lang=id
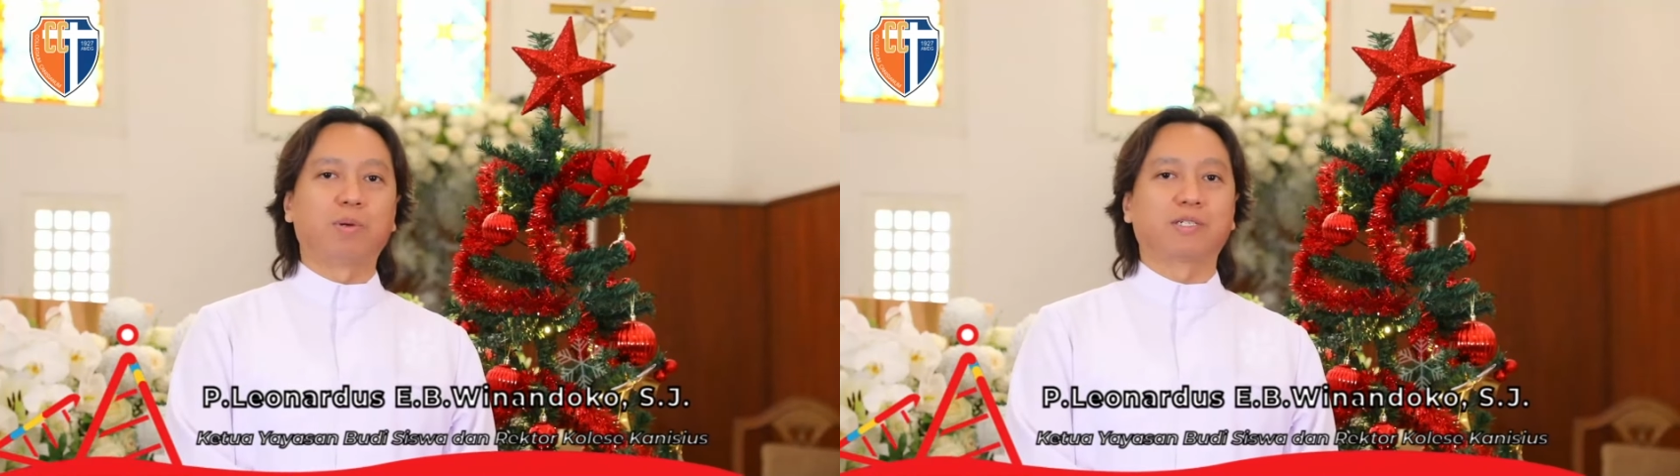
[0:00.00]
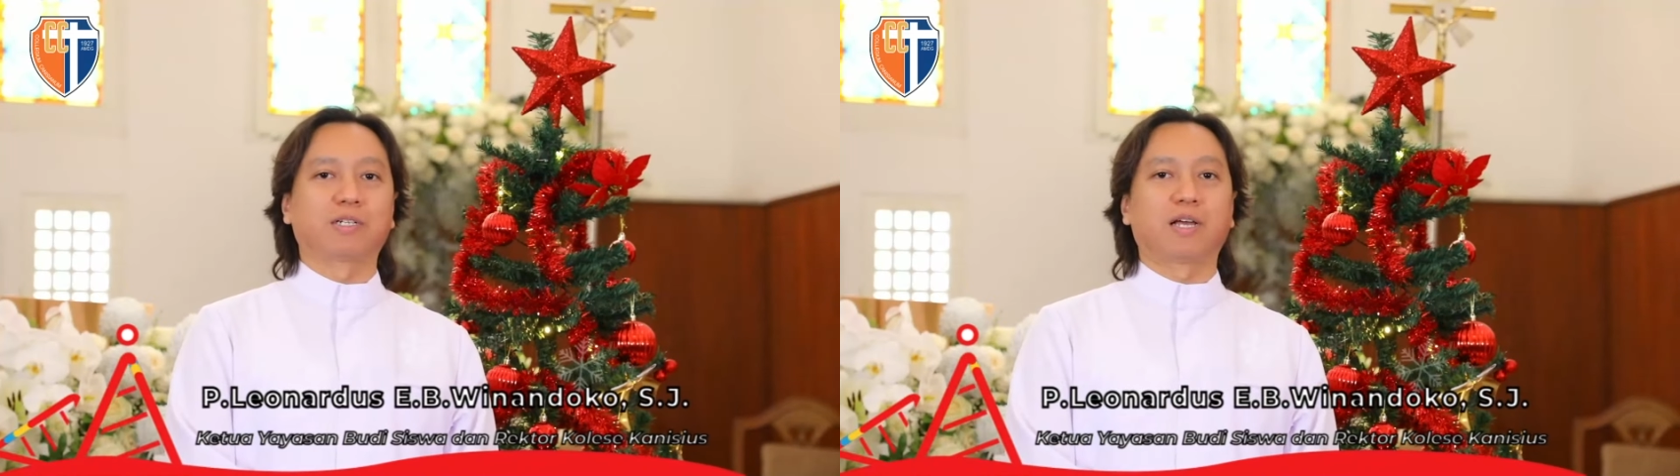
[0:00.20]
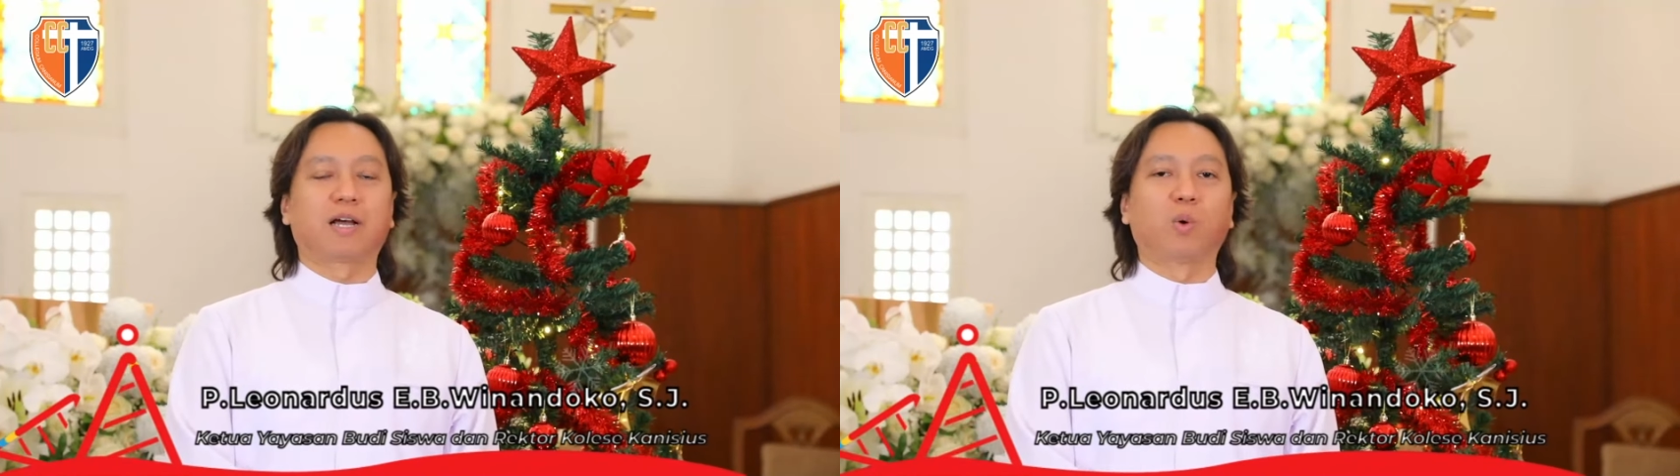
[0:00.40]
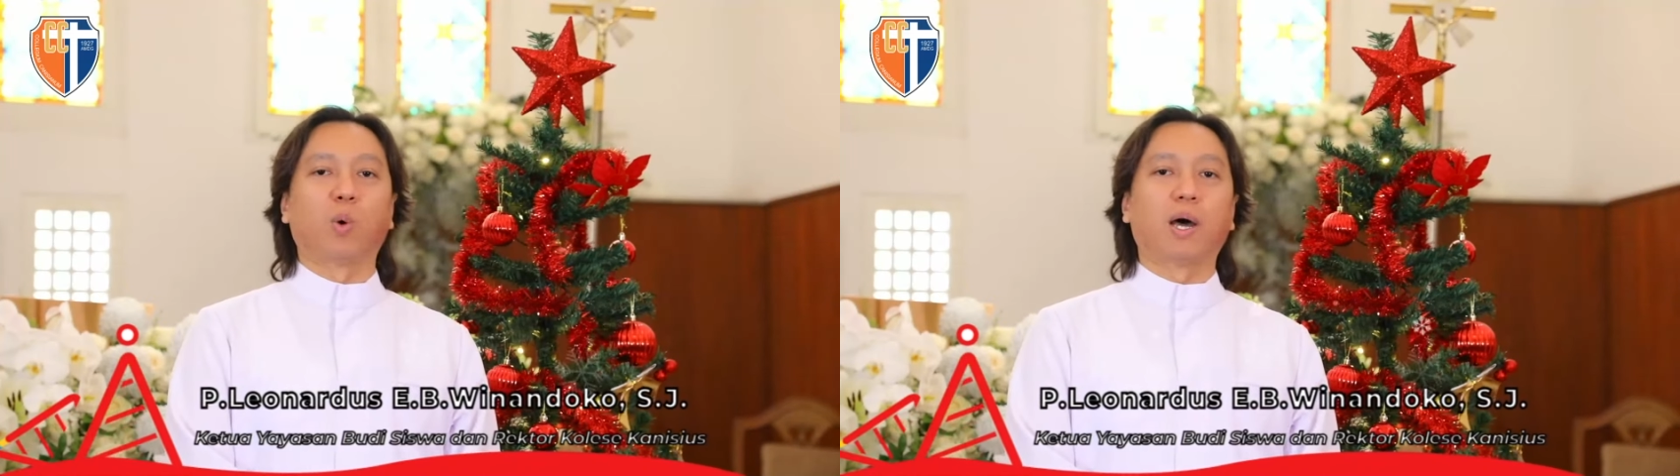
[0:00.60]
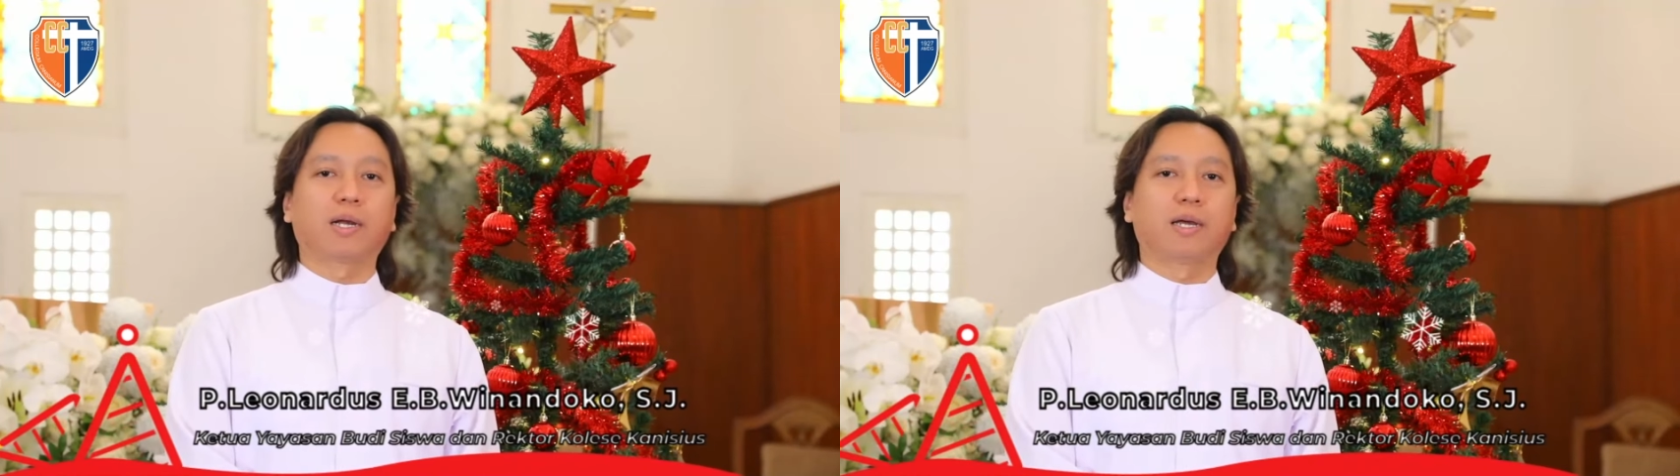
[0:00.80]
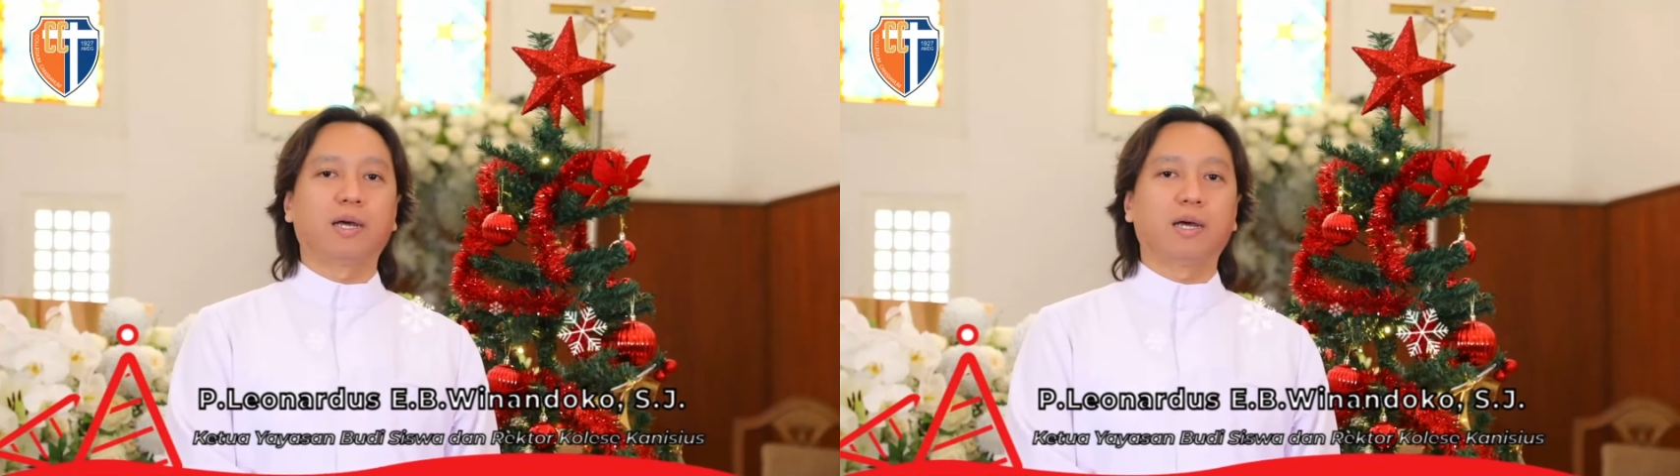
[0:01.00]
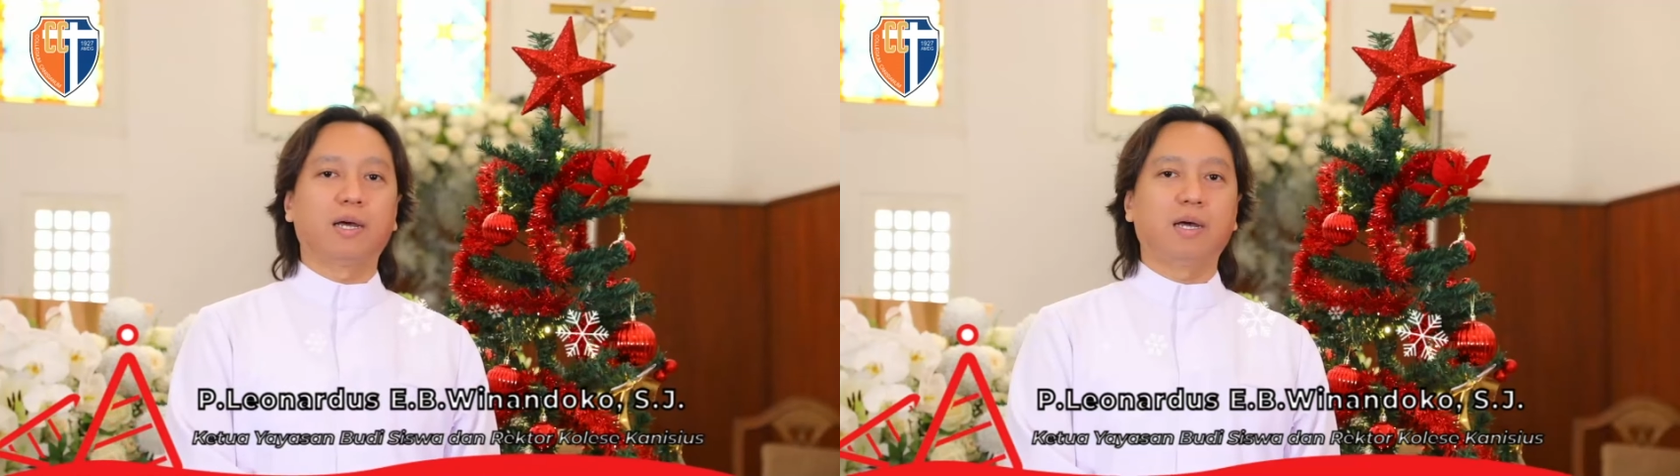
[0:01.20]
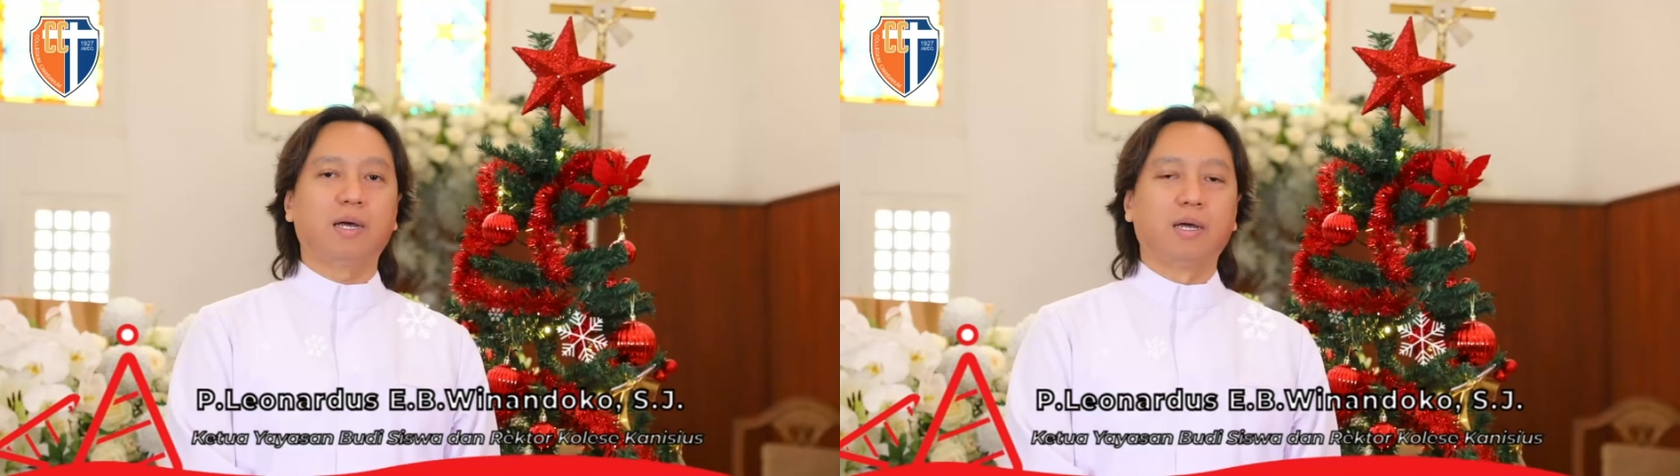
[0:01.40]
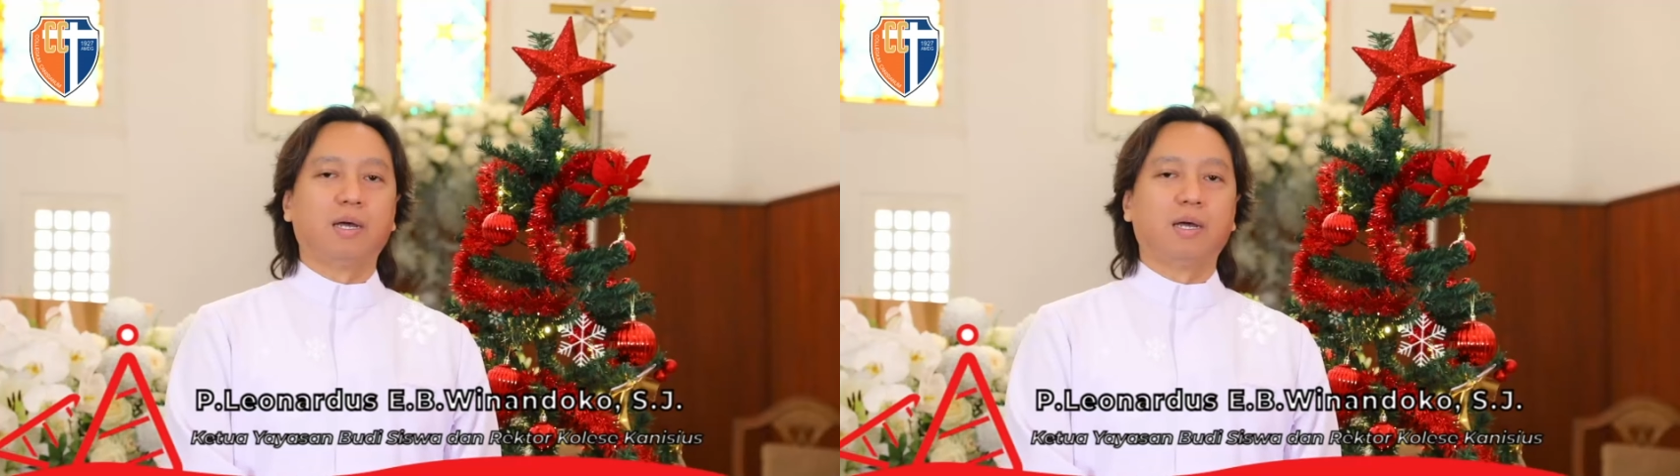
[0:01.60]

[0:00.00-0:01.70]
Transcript: beserta keluarga,